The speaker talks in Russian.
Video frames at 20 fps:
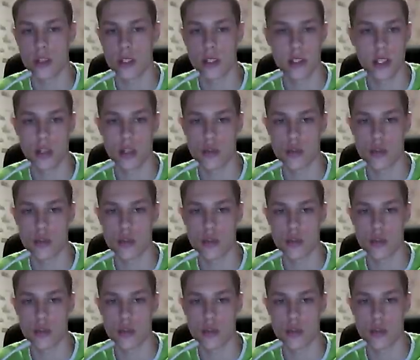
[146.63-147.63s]
Я не знаю, что у
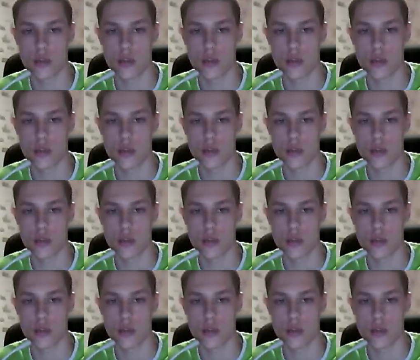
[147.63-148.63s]
меня с Sony Vegas
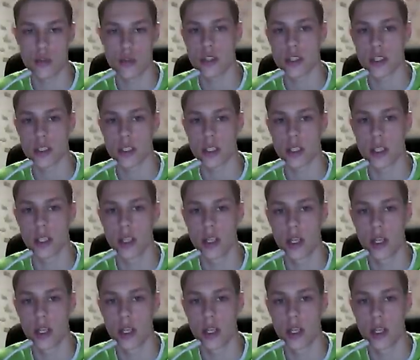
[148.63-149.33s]
происходит, если честно.